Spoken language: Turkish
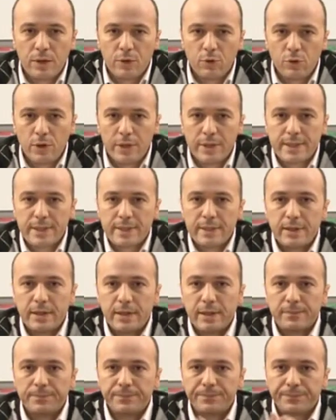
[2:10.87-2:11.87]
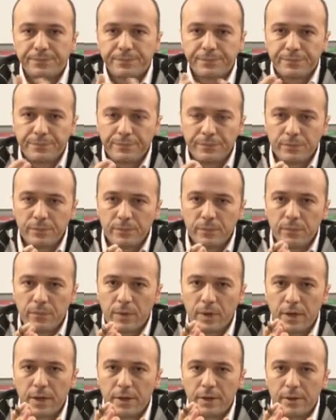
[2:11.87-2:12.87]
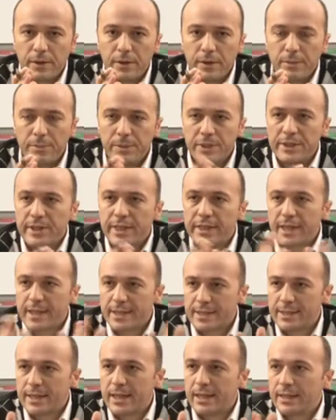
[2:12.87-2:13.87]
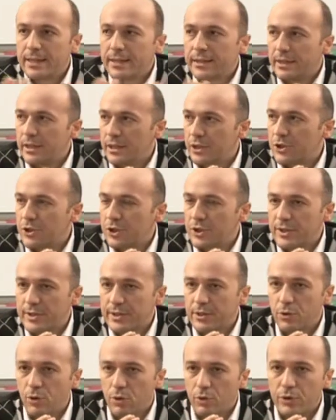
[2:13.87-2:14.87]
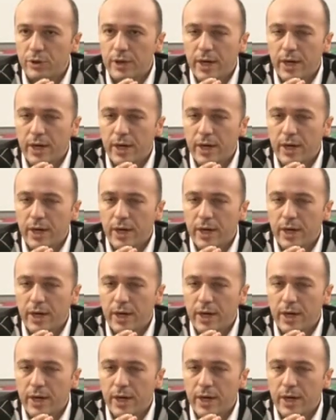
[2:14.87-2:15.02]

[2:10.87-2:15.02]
Dolayısıyla bir nedensellik ilişkisi yok.